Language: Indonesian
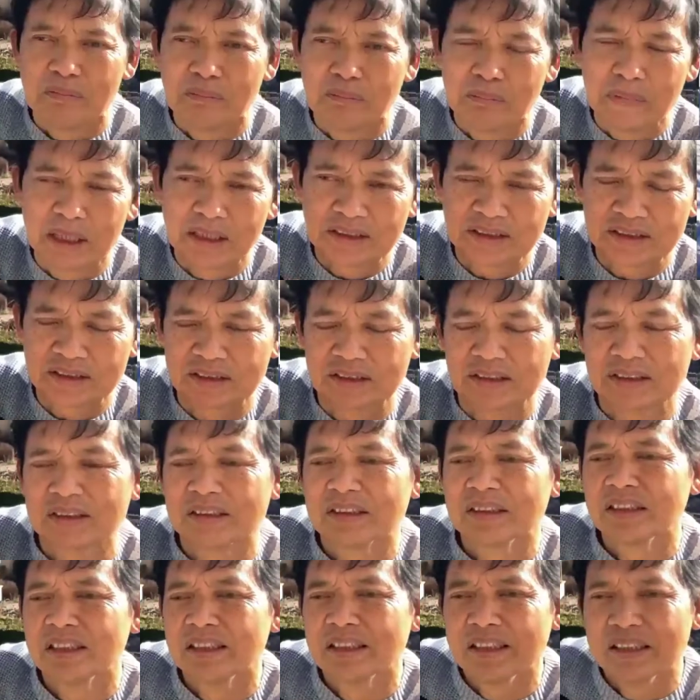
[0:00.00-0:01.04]
Mas
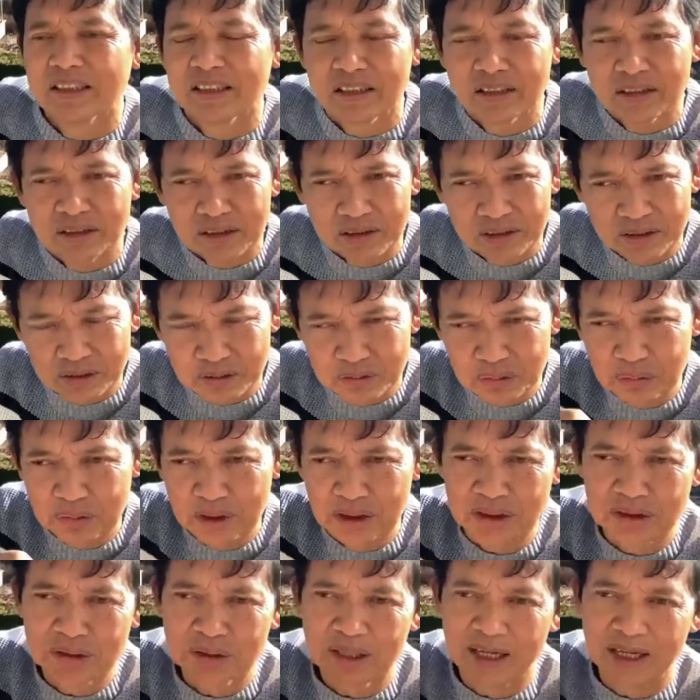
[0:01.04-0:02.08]

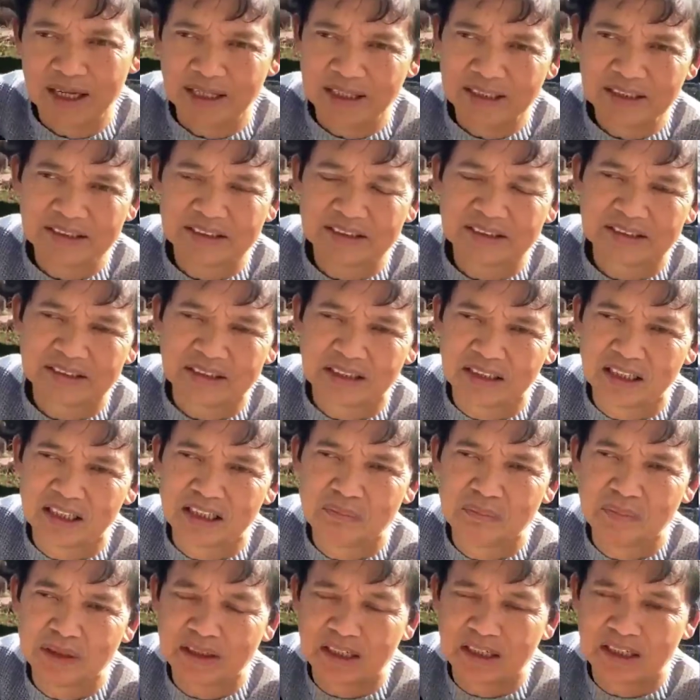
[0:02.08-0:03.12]
Sugito HS telah
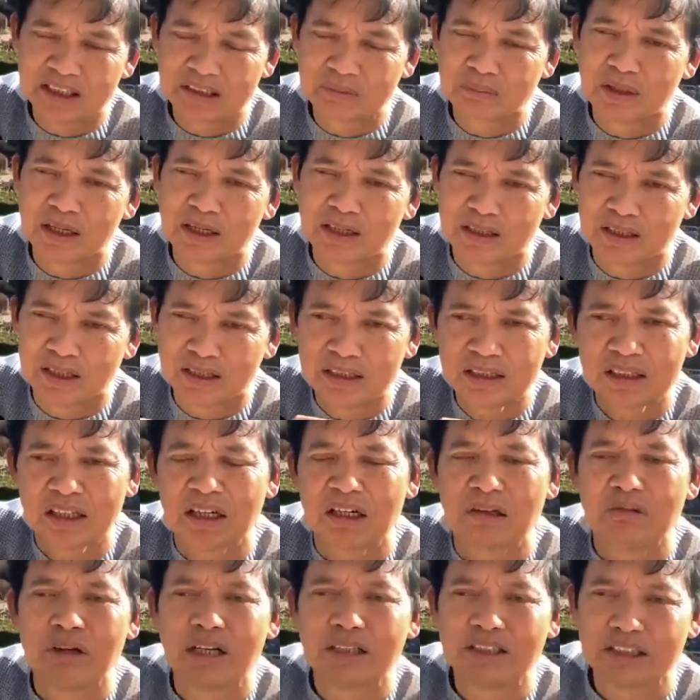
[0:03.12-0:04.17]
menerjemahkan
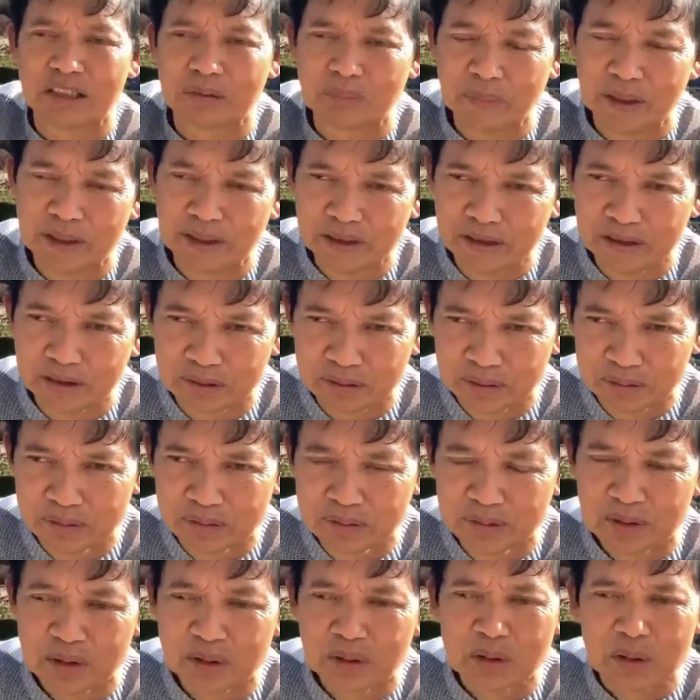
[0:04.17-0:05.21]
kedua cerpen
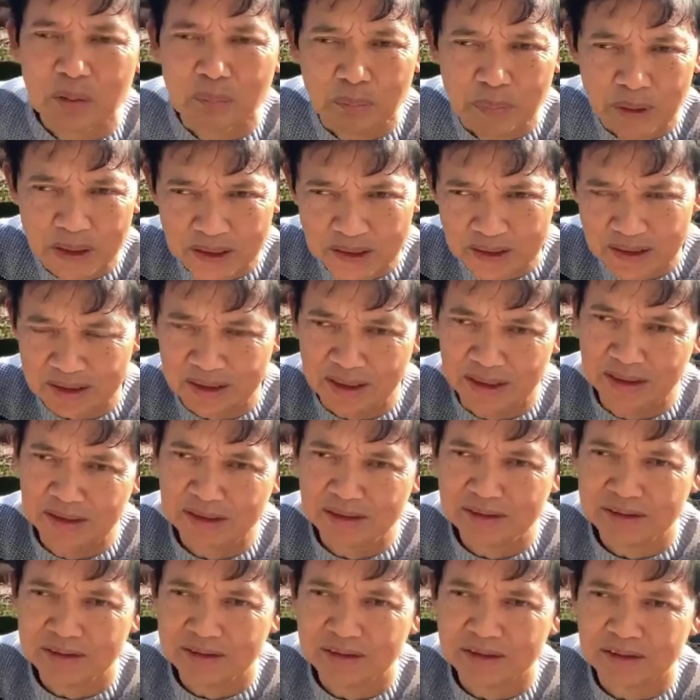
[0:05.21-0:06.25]
itu,
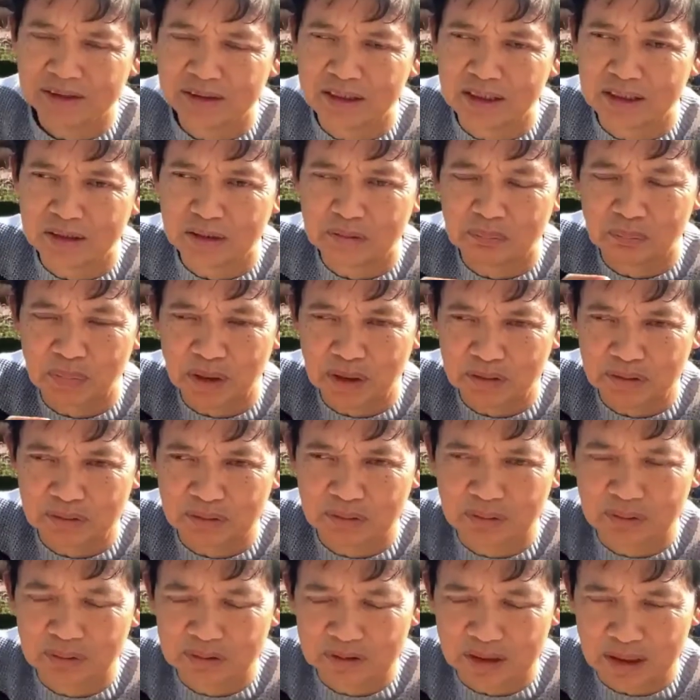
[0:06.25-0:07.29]
bahkan yang
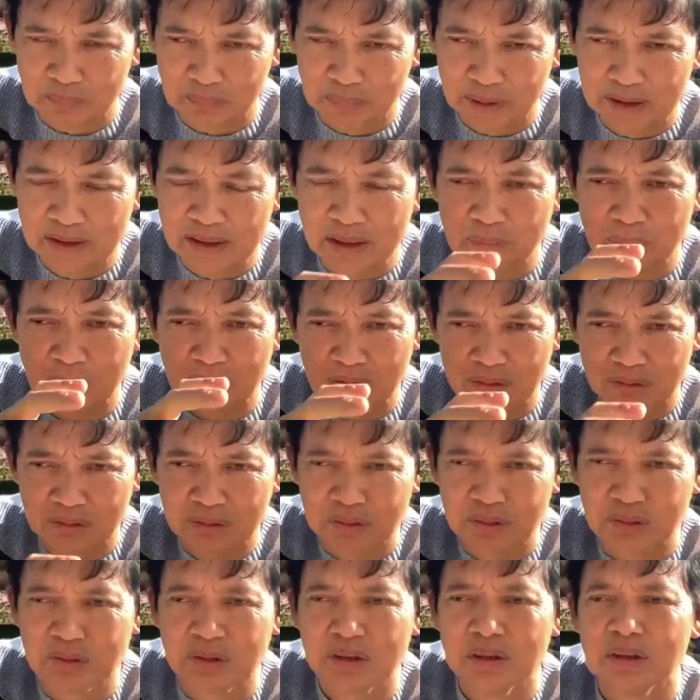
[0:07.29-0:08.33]
cerpen yang
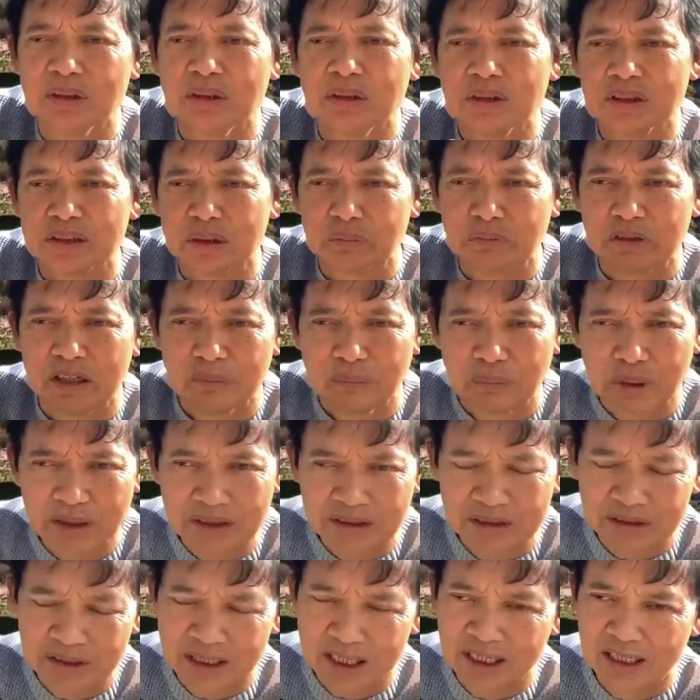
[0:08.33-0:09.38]
berjudul sebuah
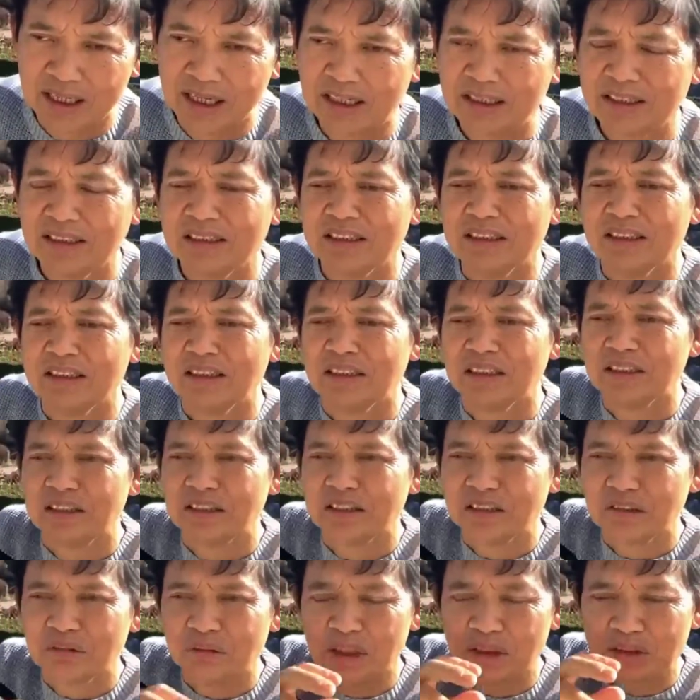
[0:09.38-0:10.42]
persilangan
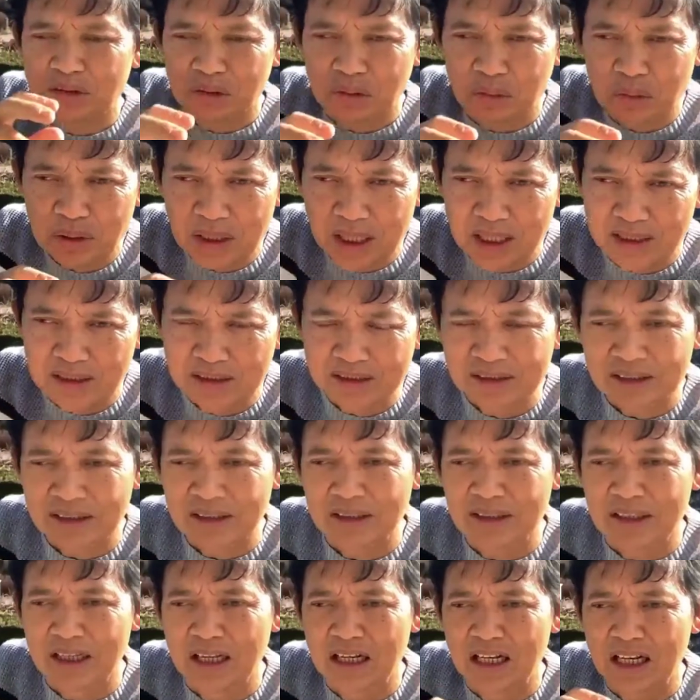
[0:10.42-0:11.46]
ditulis ulang
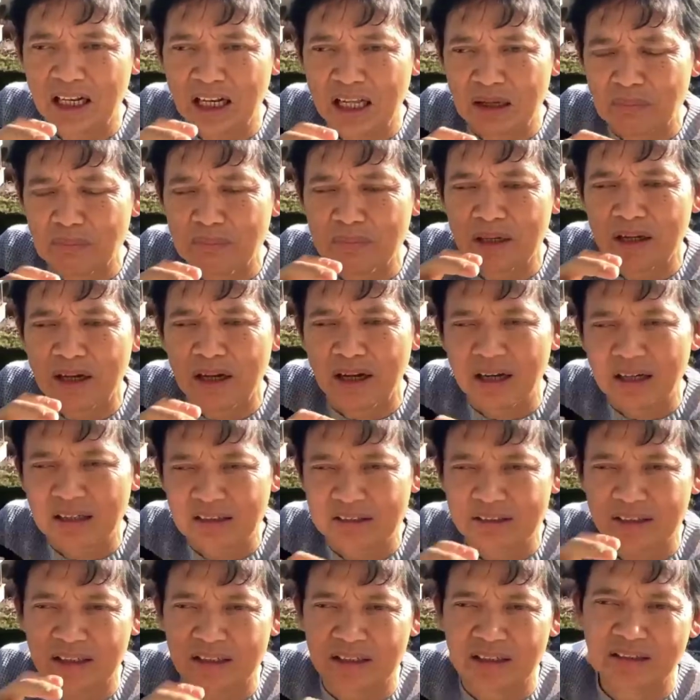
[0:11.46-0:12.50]
dalam
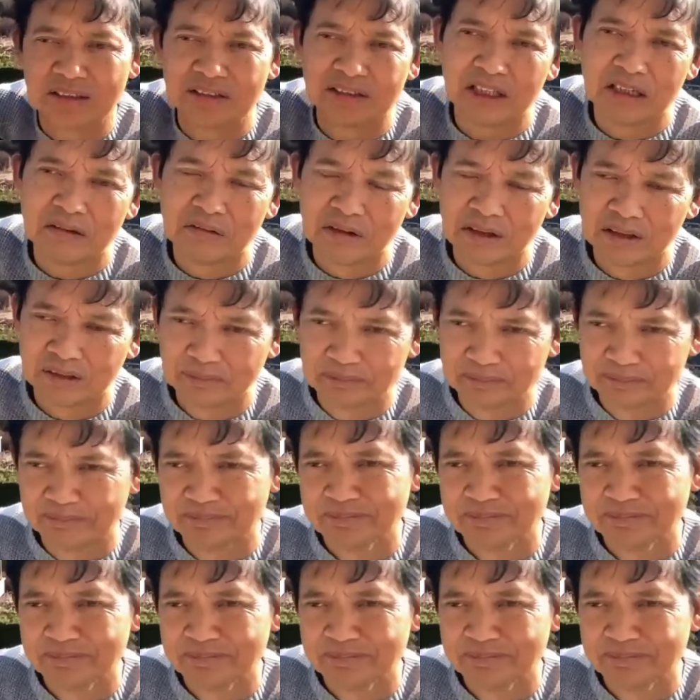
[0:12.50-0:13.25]
aksara Jawa.